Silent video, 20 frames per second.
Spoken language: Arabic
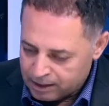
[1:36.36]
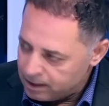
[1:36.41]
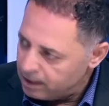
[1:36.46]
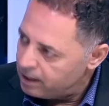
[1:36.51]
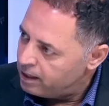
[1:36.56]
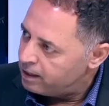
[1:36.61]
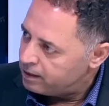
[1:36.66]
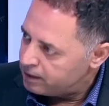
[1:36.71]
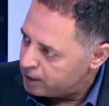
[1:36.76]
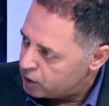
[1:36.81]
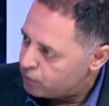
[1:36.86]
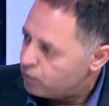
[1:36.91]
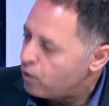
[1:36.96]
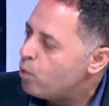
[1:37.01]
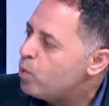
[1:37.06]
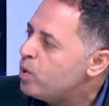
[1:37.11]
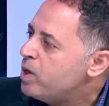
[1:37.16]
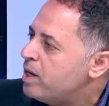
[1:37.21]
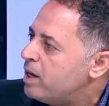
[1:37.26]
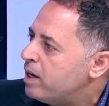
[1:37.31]

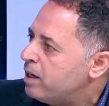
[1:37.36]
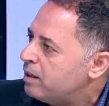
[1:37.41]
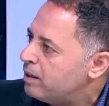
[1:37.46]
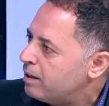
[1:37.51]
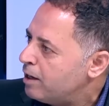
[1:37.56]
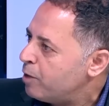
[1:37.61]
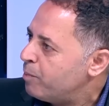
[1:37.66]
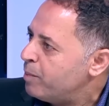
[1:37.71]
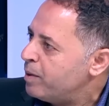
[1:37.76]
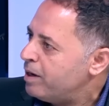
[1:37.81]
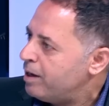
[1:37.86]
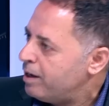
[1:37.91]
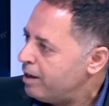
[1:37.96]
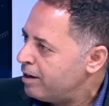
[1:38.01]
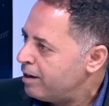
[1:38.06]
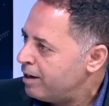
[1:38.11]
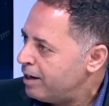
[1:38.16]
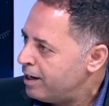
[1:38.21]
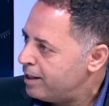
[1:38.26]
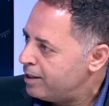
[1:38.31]
التصفويه غرب
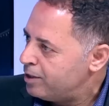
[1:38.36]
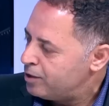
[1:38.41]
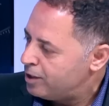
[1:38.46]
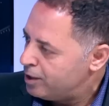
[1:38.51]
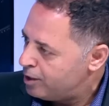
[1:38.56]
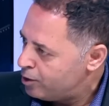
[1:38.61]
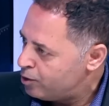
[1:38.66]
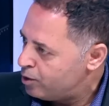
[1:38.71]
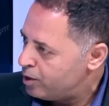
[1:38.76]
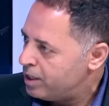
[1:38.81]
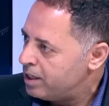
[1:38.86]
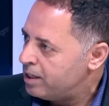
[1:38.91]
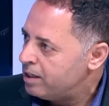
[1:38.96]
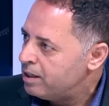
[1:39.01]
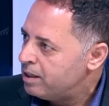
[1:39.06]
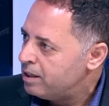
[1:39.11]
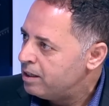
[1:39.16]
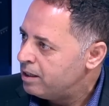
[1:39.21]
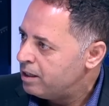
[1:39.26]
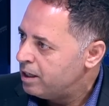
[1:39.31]
النهر التي ستجري
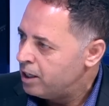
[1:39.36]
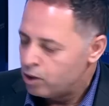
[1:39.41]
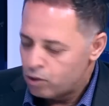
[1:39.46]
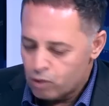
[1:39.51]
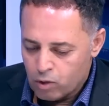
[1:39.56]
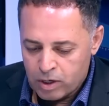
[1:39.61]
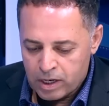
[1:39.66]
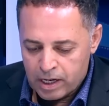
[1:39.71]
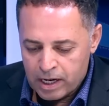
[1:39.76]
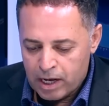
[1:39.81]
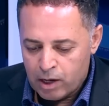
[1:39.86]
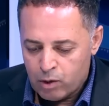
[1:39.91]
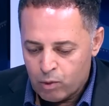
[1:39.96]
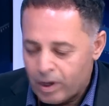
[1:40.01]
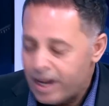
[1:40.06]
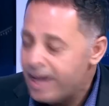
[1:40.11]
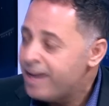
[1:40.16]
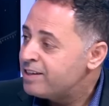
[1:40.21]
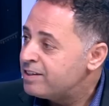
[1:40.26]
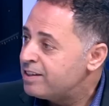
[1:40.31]
ان كنا نحن
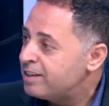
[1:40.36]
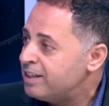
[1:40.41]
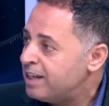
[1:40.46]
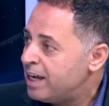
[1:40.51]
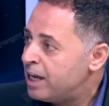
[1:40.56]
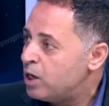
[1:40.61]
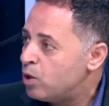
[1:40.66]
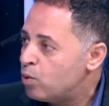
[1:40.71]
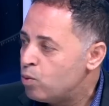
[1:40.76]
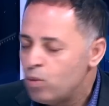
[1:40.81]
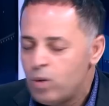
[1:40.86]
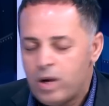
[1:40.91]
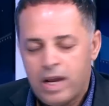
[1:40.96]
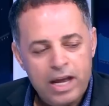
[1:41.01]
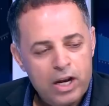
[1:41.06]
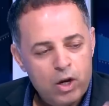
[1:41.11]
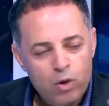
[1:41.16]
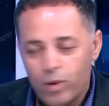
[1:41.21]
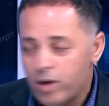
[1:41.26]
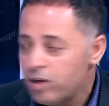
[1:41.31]
لا نستطيع ان نقول لا
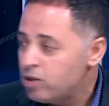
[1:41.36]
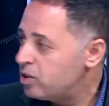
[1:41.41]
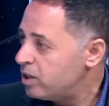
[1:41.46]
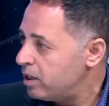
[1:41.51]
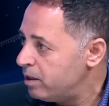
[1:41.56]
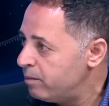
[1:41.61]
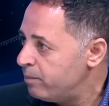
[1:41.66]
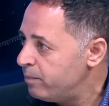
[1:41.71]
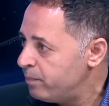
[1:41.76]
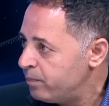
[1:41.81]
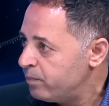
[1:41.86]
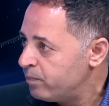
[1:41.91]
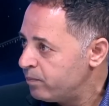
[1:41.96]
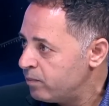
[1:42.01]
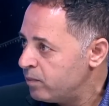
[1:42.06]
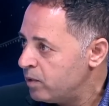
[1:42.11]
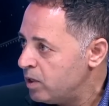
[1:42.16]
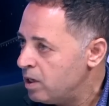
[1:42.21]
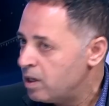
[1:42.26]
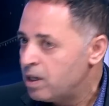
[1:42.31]
لورشه
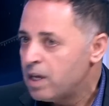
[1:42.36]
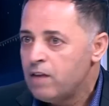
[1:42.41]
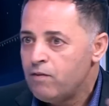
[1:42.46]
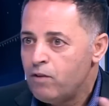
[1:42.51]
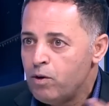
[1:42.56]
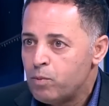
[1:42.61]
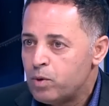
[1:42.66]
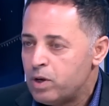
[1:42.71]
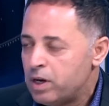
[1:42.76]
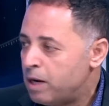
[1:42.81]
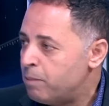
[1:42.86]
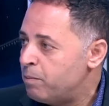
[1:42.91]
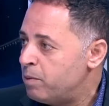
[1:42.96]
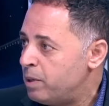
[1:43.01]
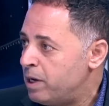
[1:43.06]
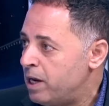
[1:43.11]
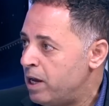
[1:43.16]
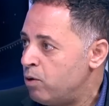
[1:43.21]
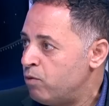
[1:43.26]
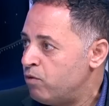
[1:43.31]
كيف يمكن
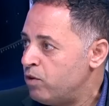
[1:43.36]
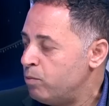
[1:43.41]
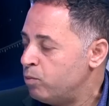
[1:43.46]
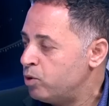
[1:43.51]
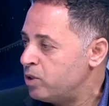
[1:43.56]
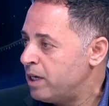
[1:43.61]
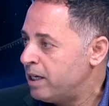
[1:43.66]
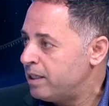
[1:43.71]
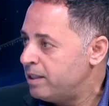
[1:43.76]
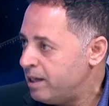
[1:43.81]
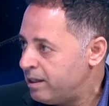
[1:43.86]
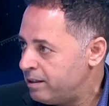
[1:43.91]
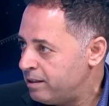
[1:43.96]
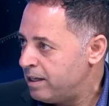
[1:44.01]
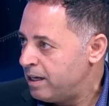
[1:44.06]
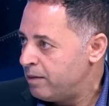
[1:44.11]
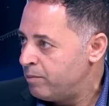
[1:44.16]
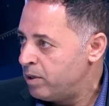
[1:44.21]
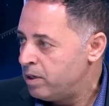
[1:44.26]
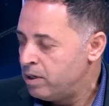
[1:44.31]
لانه في مساعدات
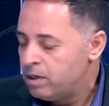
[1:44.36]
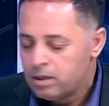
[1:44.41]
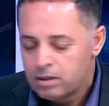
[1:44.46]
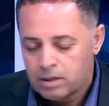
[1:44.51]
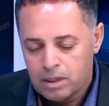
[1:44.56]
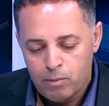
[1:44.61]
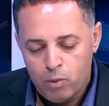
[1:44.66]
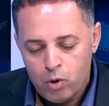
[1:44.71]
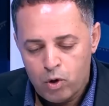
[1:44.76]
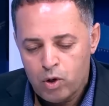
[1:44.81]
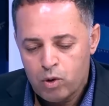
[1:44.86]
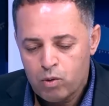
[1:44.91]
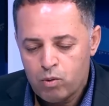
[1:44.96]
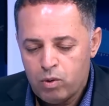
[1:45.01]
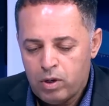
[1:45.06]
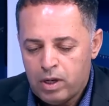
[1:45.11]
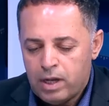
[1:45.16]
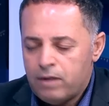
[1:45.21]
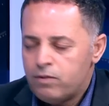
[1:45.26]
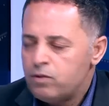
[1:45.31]
دائما طيب بكره يحكوا
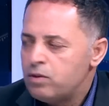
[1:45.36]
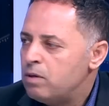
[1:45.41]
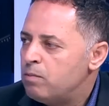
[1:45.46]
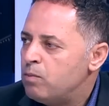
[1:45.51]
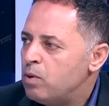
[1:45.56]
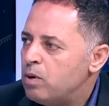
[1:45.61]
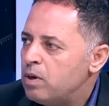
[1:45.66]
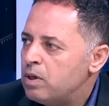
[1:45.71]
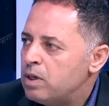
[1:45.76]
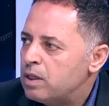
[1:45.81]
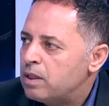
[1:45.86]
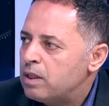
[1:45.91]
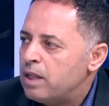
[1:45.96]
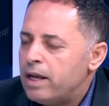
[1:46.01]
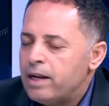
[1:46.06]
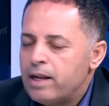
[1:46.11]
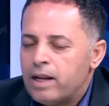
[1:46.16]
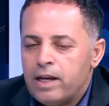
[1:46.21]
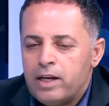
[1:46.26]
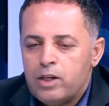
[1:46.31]
لنا نفس المو...
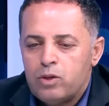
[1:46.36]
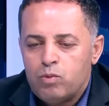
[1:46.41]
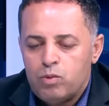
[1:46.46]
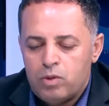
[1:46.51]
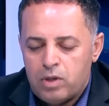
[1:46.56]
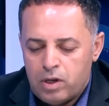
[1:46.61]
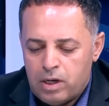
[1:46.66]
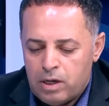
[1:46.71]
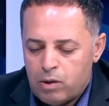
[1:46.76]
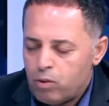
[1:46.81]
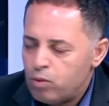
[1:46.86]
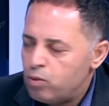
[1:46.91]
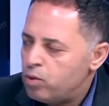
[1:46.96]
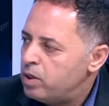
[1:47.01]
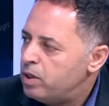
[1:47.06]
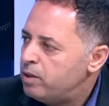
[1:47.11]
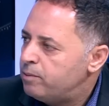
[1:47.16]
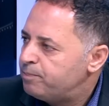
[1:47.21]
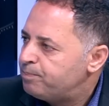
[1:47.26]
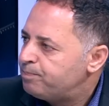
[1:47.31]
يطلعنا رئيس وزراء
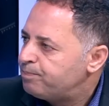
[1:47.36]
اردني